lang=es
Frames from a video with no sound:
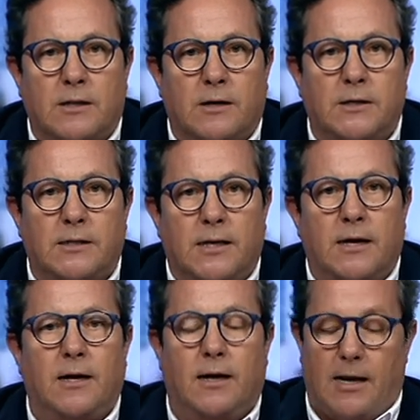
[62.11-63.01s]
través
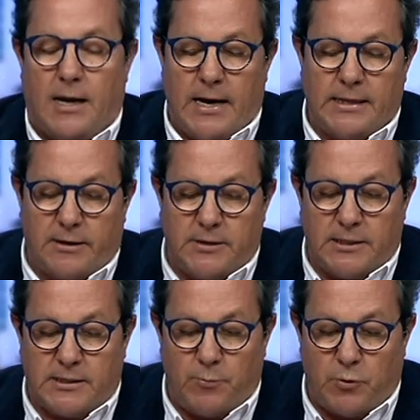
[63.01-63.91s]
de, a través
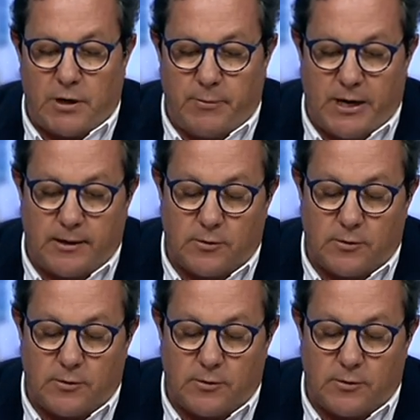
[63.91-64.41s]
de este programa de